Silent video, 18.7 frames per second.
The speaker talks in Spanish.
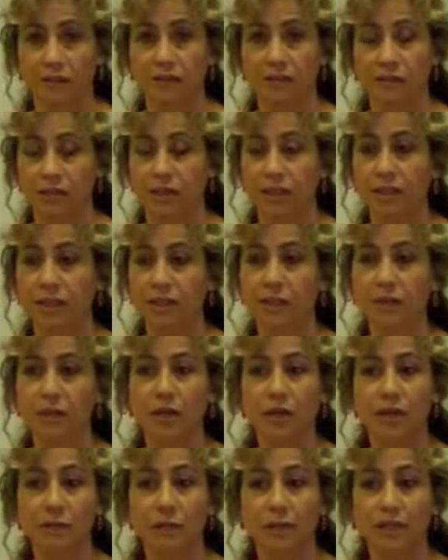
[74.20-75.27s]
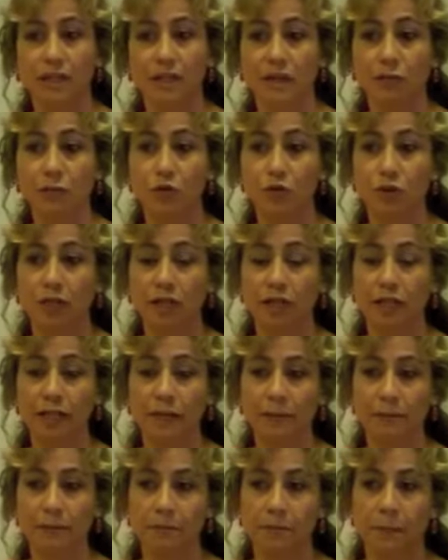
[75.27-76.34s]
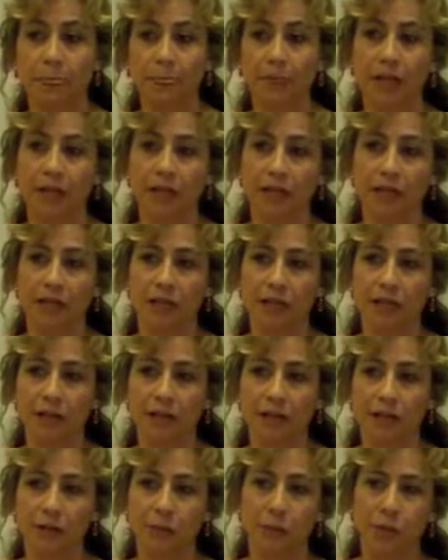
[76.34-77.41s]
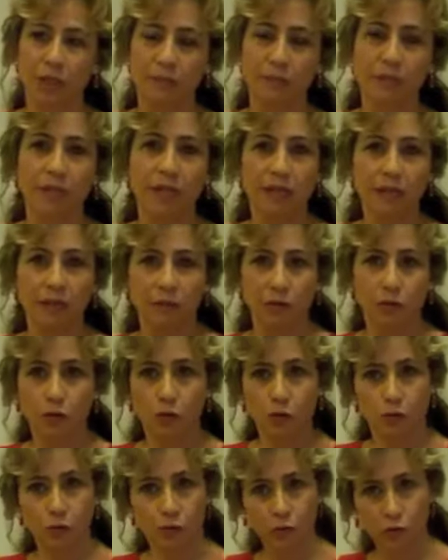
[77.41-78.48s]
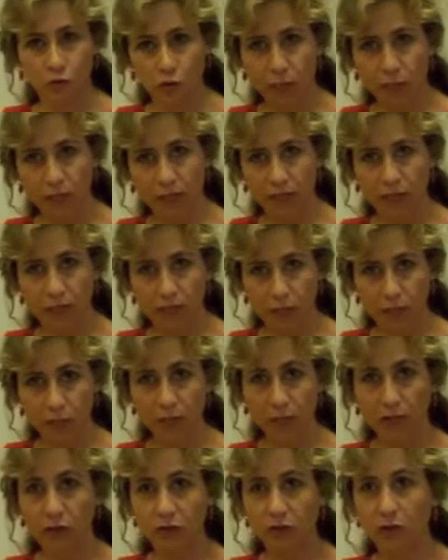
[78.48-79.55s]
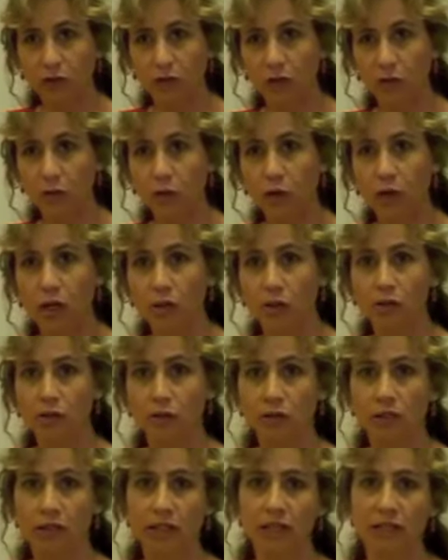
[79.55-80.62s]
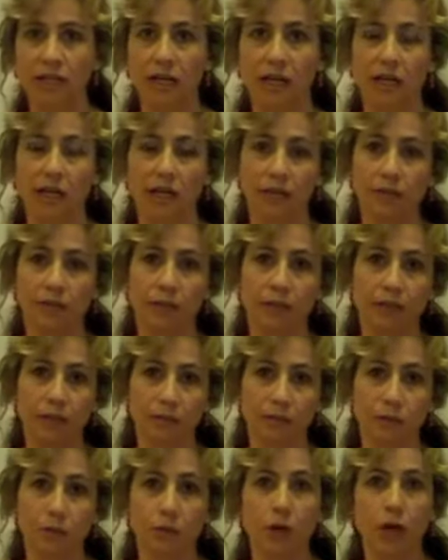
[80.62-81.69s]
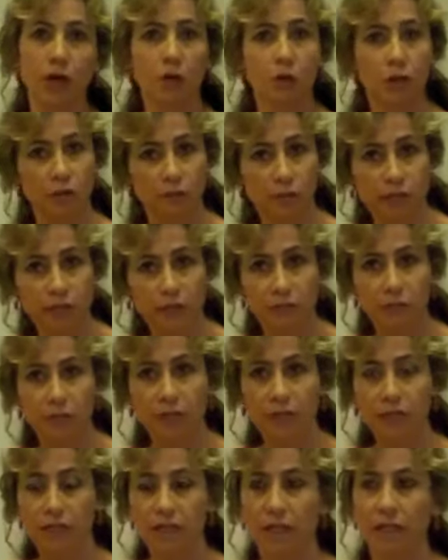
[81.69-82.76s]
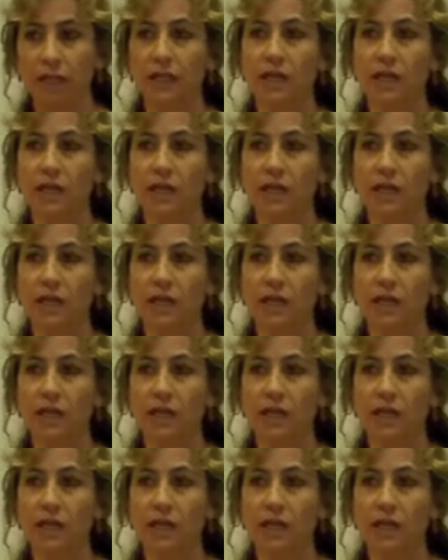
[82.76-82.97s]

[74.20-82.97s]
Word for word: Sí, eh, pensamos que mm, eh, se puede mirar con un doble aspecto al abogado, ya sea a nivel individual o a nivel de empresa.